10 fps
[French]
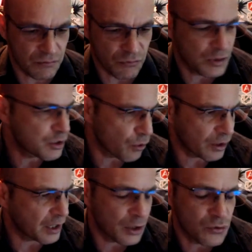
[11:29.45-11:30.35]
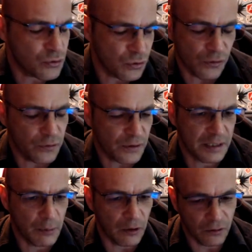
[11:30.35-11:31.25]
oui, je regarde un tuto
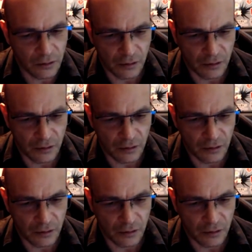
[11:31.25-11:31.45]
forcément.